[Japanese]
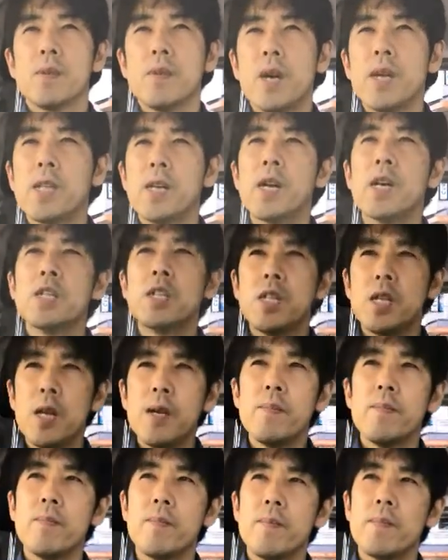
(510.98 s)
あながちね
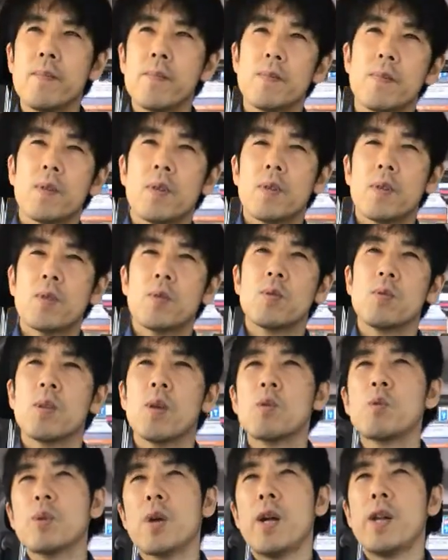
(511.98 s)
そん
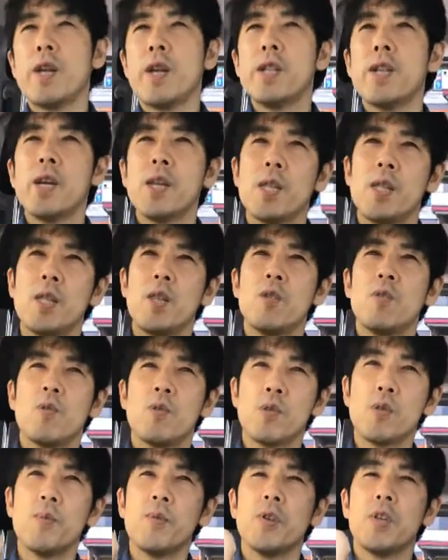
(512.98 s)
なことありえないっていう
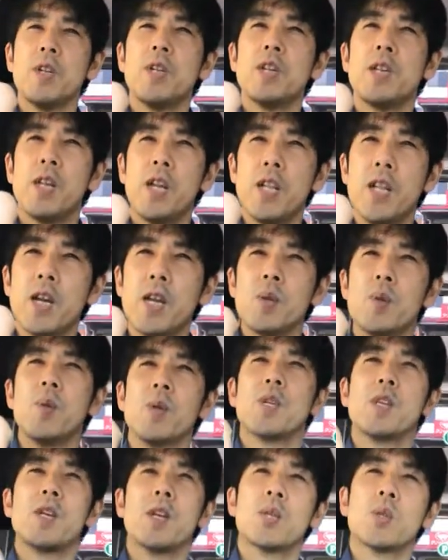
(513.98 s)
ことも言い切れない
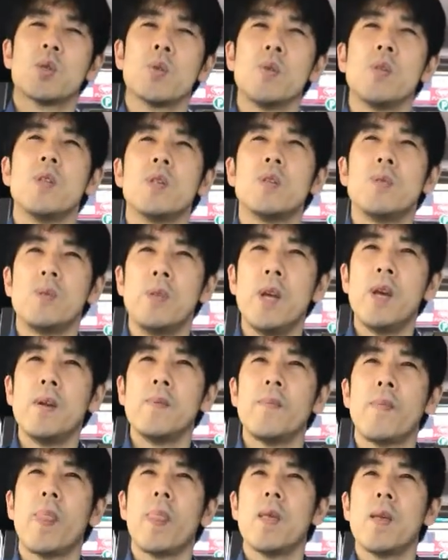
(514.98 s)
気がするんですよ
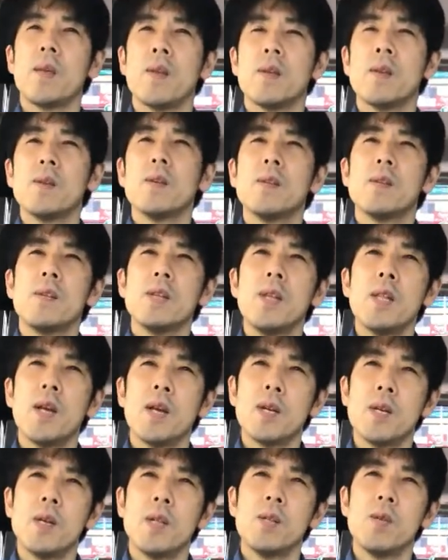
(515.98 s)
ね。ただ
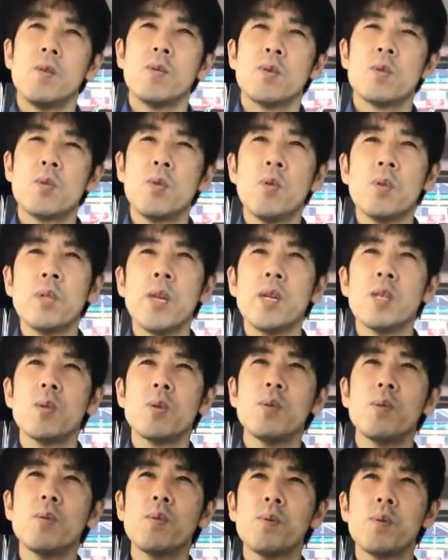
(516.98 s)
あの想定
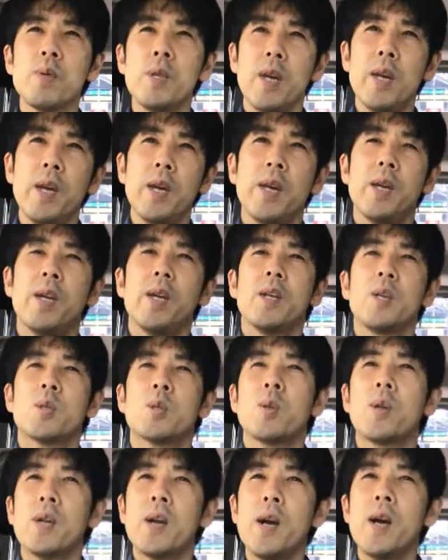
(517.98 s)
することで
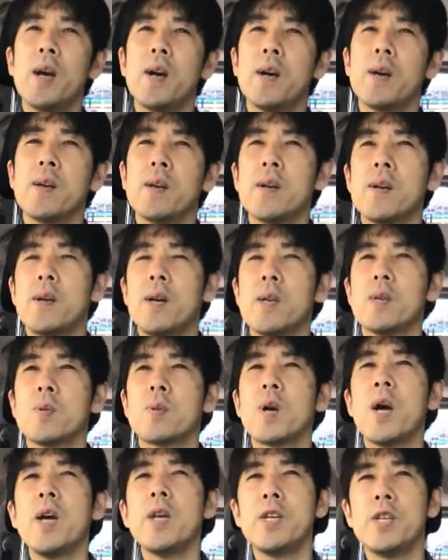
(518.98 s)
それがあ
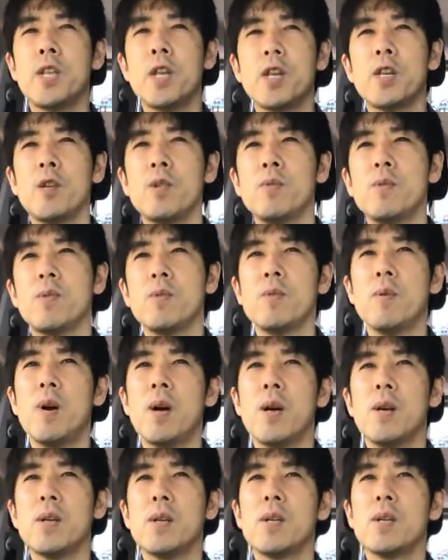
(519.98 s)
の回避できるっていうの
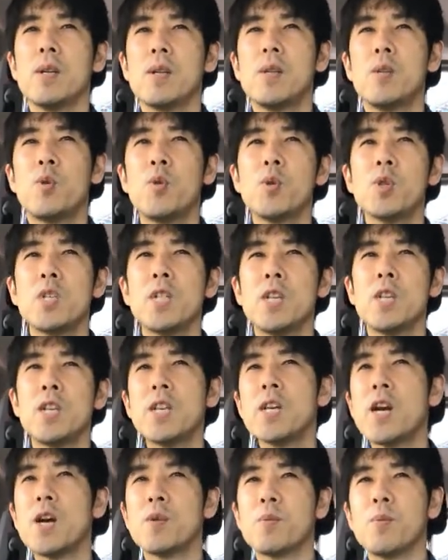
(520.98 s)
は量子
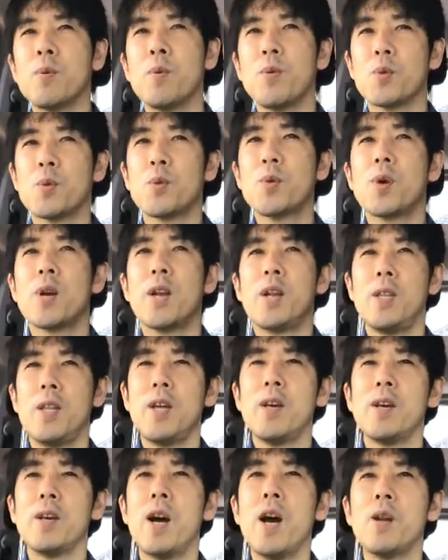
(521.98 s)
力学の法則から
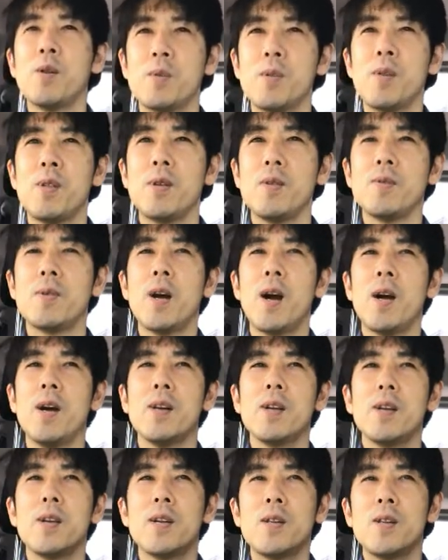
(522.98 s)
ねあるっていうか
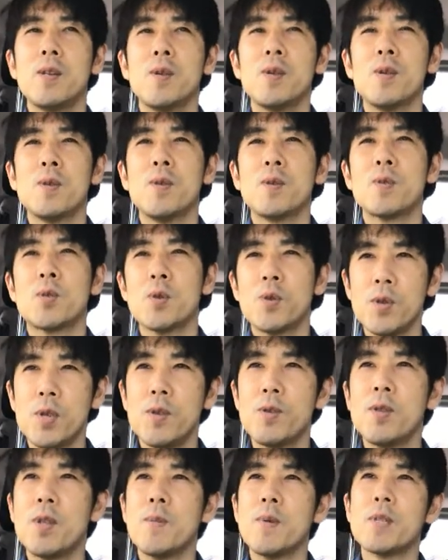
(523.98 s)
そういうふうに
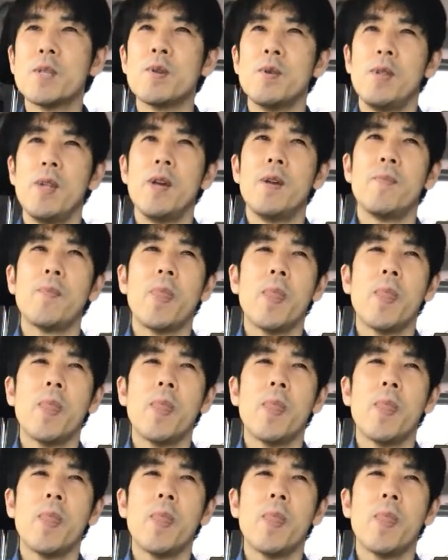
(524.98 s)
言ってますよね